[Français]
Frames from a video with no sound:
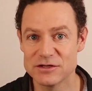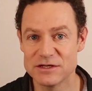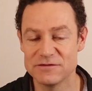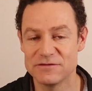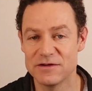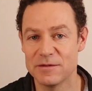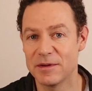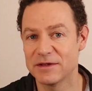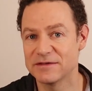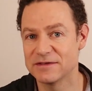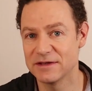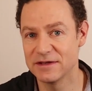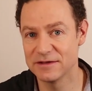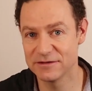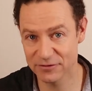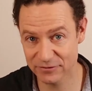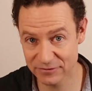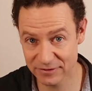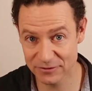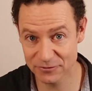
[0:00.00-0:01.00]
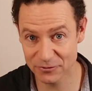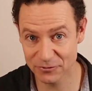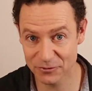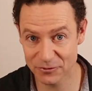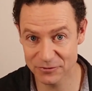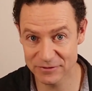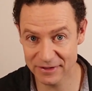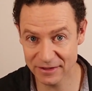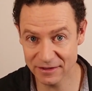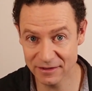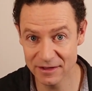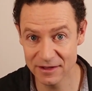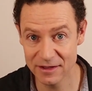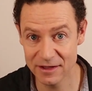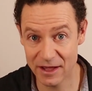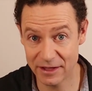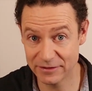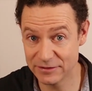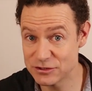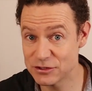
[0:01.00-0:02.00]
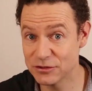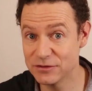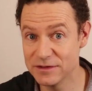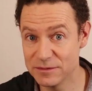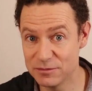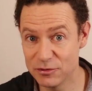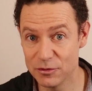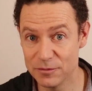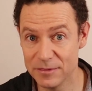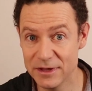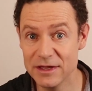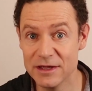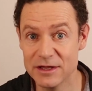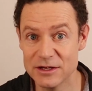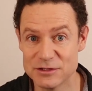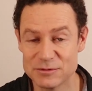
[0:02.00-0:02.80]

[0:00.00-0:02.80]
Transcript: j'ai fait passer des centaines d'entretiens à des jeunes diplômés.